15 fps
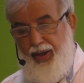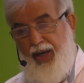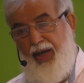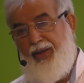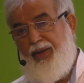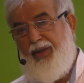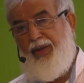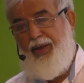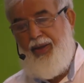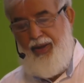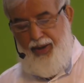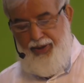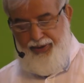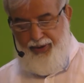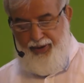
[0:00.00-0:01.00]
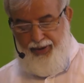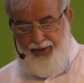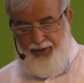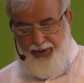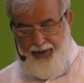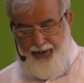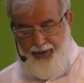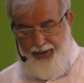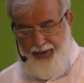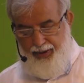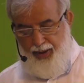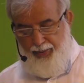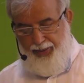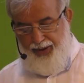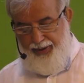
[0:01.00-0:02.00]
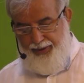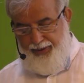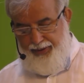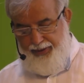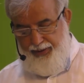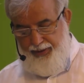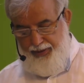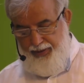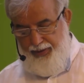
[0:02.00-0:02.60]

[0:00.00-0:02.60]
en iyi hazırlığı yapandır.